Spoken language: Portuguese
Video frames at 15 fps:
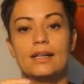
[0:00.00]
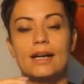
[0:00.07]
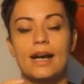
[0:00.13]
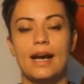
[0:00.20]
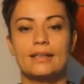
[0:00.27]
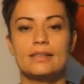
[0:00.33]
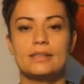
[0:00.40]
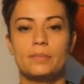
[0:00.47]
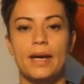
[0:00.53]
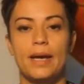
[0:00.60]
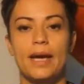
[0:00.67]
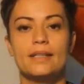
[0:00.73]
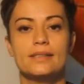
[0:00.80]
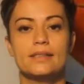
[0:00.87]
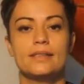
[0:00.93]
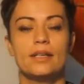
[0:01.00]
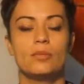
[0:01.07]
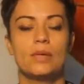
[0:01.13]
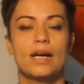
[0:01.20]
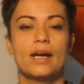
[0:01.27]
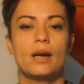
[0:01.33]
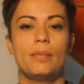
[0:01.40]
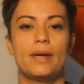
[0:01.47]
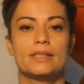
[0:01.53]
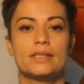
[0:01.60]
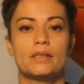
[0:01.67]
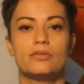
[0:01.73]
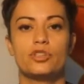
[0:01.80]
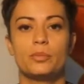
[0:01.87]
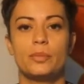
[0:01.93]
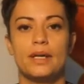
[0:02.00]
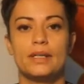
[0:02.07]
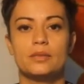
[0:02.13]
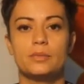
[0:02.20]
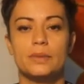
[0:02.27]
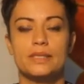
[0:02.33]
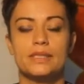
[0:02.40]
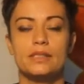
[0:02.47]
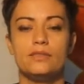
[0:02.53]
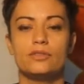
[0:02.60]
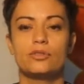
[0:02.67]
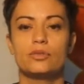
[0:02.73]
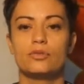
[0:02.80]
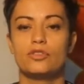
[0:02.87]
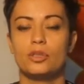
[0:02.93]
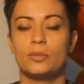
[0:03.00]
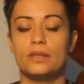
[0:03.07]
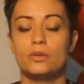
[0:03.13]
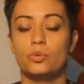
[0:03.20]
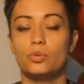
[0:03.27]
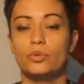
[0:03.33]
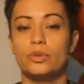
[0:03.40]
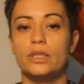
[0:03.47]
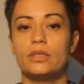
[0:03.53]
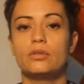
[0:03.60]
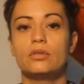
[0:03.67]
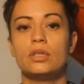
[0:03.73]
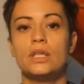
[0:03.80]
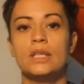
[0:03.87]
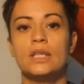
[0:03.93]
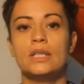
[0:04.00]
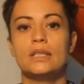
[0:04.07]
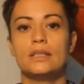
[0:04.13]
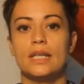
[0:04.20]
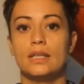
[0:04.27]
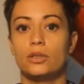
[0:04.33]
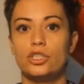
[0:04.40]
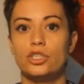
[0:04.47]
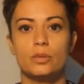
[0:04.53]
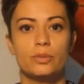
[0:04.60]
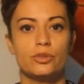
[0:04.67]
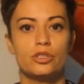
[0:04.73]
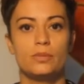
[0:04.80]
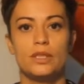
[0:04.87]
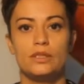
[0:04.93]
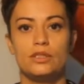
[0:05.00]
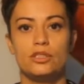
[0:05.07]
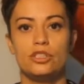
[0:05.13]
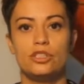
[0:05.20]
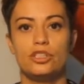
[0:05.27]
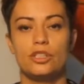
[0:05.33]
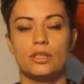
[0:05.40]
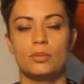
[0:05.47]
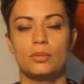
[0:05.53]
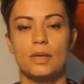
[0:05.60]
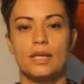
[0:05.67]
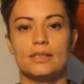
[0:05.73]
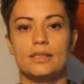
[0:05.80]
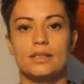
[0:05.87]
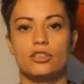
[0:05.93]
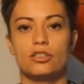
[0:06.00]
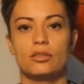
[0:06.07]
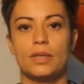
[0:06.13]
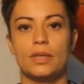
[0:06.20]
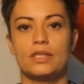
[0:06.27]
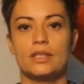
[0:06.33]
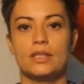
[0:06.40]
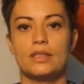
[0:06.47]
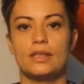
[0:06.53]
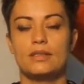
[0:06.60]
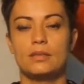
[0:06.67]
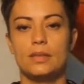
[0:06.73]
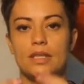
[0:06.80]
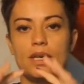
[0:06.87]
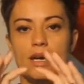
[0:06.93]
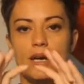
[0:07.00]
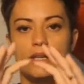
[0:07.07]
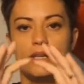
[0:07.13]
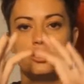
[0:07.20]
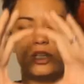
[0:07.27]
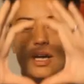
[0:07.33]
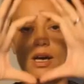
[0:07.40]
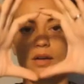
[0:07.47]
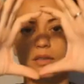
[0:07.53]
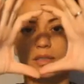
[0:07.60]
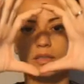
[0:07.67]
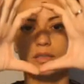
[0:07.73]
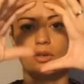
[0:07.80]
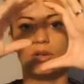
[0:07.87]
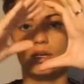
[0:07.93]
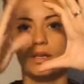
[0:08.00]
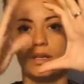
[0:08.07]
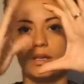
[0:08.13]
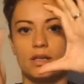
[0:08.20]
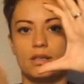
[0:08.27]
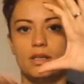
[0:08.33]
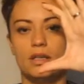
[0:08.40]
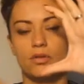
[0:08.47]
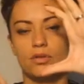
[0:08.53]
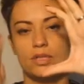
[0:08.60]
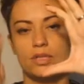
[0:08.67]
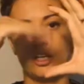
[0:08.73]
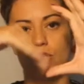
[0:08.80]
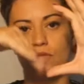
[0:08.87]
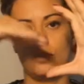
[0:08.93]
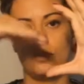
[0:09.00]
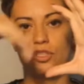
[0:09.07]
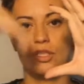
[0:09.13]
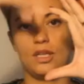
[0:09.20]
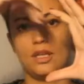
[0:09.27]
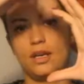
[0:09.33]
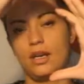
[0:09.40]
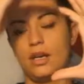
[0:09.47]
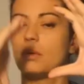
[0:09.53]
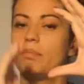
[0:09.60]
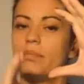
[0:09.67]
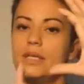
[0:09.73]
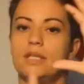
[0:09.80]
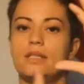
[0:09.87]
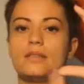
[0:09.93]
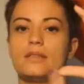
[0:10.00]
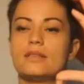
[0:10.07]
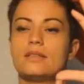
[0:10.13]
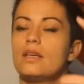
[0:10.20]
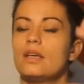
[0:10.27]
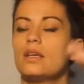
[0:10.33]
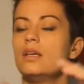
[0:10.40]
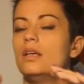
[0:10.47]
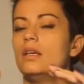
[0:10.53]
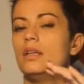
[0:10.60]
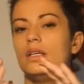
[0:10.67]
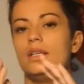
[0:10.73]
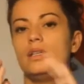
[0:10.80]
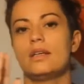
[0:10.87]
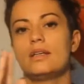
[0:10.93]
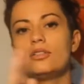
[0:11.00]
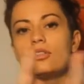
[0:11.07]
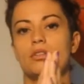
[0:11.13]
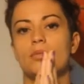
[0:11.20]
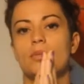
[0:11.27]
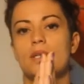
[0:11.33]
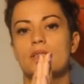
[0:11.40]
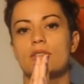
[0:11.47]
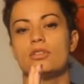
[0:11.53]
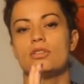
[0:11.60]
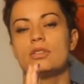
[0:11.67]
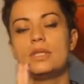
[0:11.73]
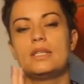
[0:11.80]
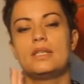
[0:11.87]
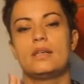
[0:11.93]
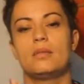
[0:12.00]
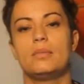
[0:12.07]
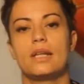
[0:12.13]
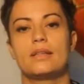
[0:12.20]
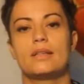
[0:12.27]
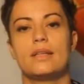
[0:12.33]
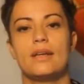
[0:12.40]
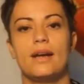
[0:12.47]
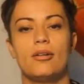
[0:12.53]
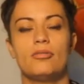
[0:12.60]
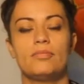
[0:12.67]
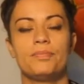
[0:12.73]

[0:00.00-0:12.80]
Cada espécie tem uma carapaça no formato específico, no formato único. Tem dois tipos de, de Tem diatomácia que tem simetria radial, então você olha, ela consegue dividir ela que nem uma pizza, assim. E tem as diatomáceas de simetria bilateral.